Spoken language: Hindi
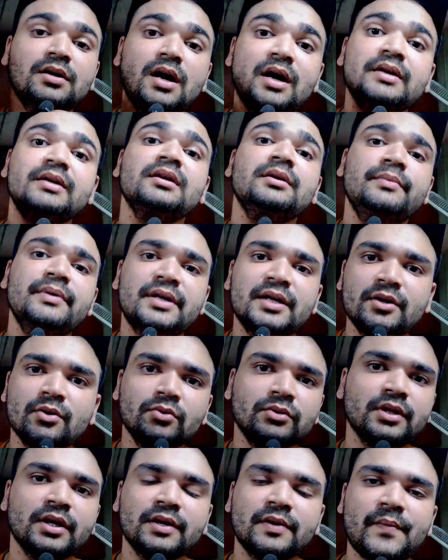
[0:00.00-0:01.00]
अनलिमिटेड
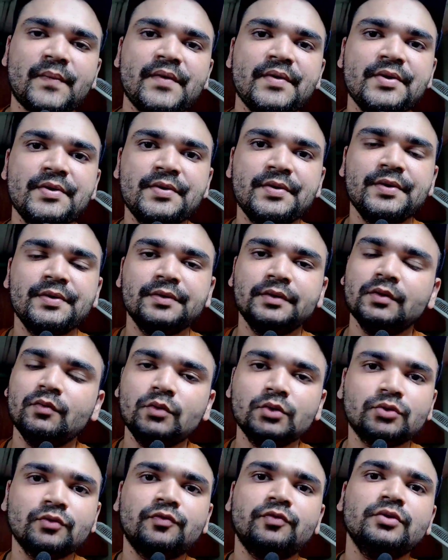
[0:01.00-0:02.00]
होता है तो
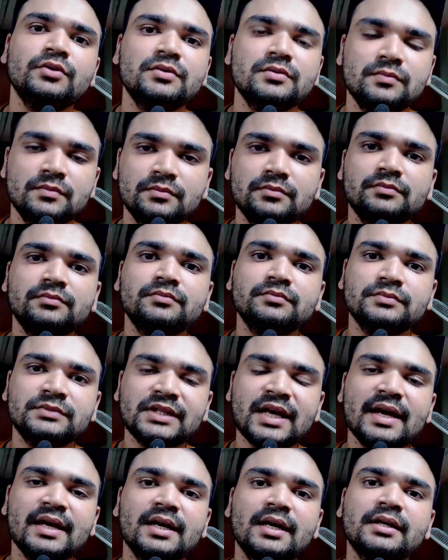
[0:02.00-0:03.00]
वो तो फुल
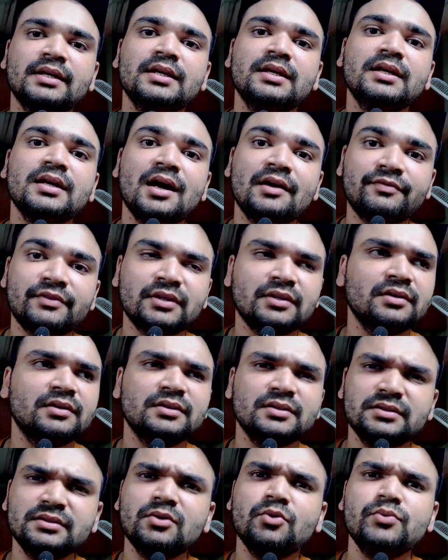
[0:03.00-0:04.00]
चाहेगा कि आफ्टर
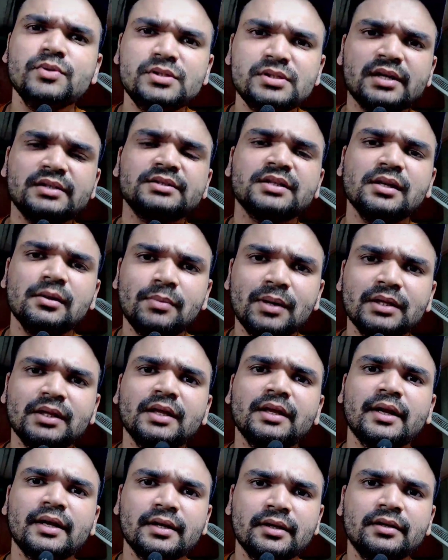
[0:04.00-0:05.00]
वो भी चार साल बाद
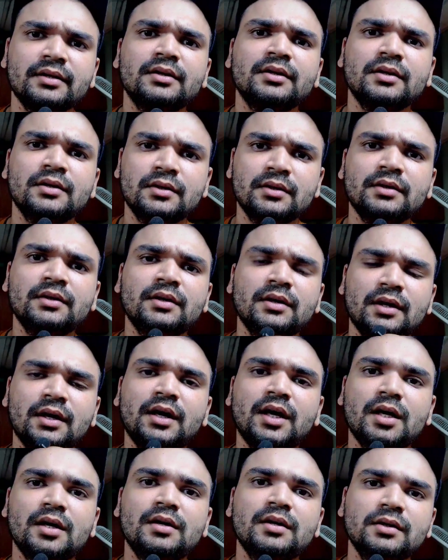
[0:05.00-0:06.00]
आ रहा है
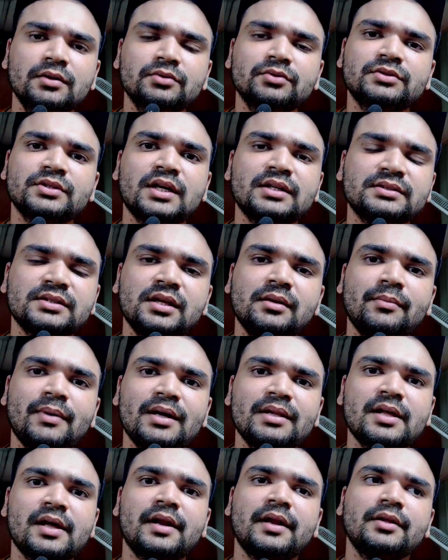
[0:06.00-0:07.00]
हाँ तो चार साल
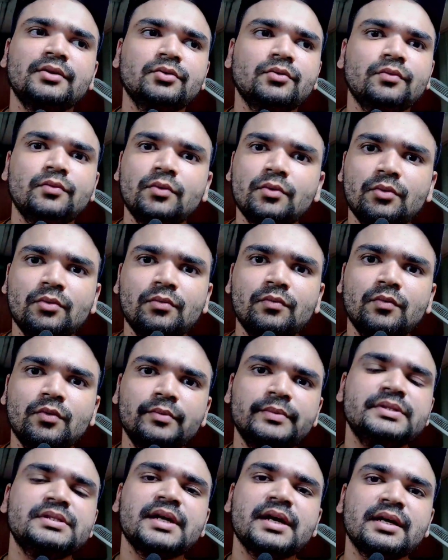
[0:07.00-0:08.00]
बाद आ रहा है तो वो
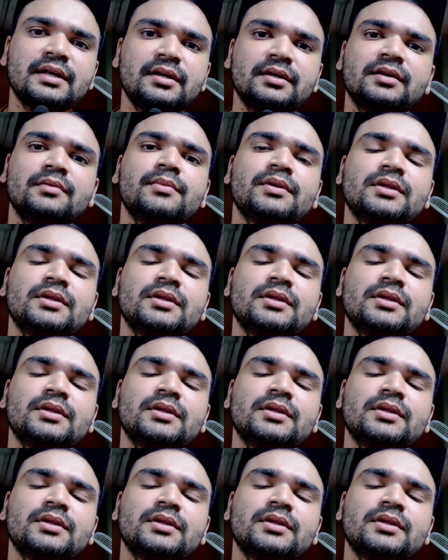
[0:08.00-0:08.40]
वो भी चाहेंगे कि